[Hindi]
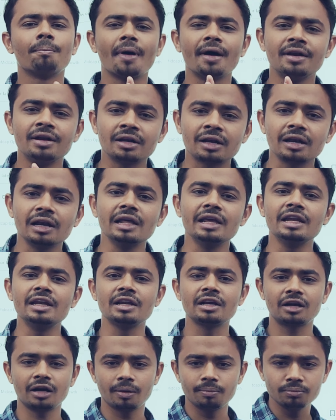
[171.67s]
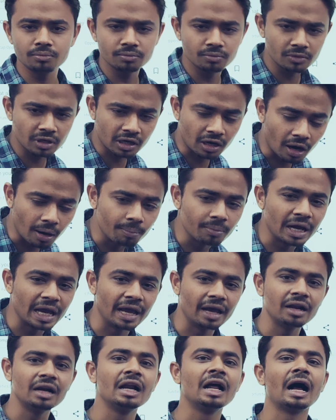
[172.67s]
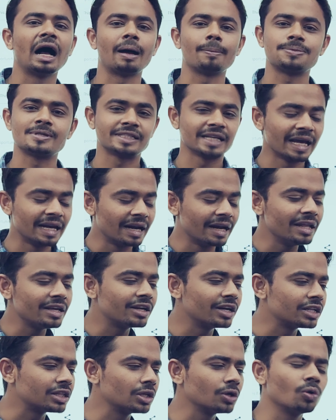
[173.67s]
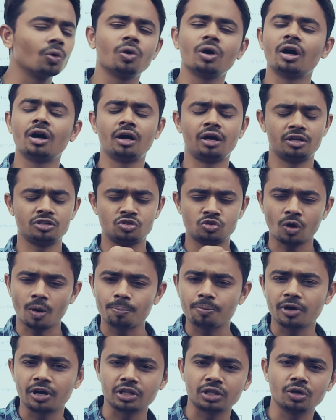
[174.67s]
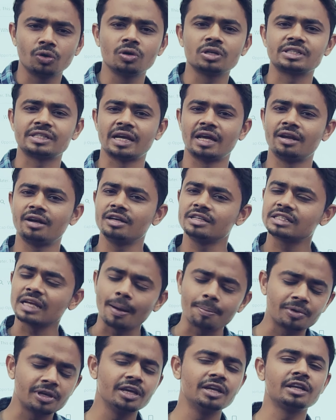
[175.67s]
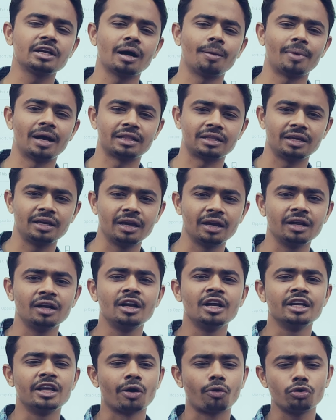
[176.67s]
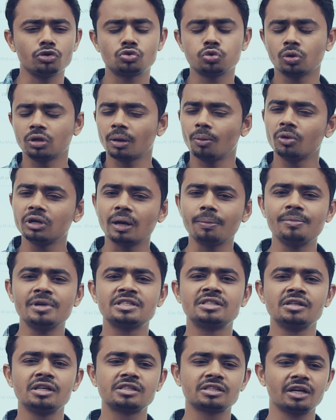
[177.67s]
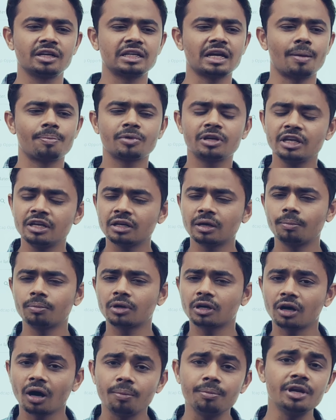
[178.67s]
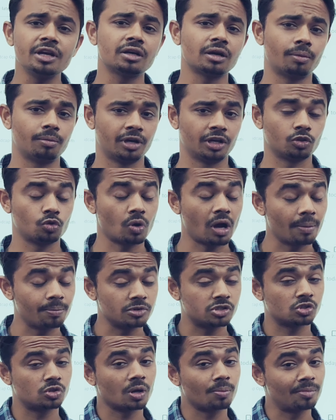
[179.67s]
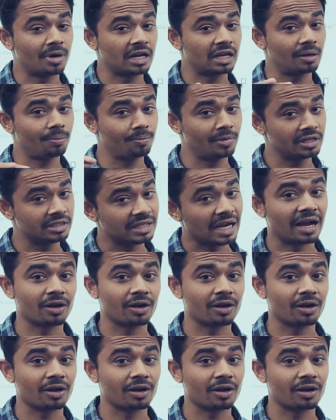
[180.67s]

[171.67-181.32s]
मंथली इनकम कम है आप सैलरी करते हो जॉब करते हो सैलरी से आपकी इनकम आती है या कोई छोटा मोटा बिजनेस करके आपकी इनकम कम इनकम है तो आप स्टॉक मार्केट में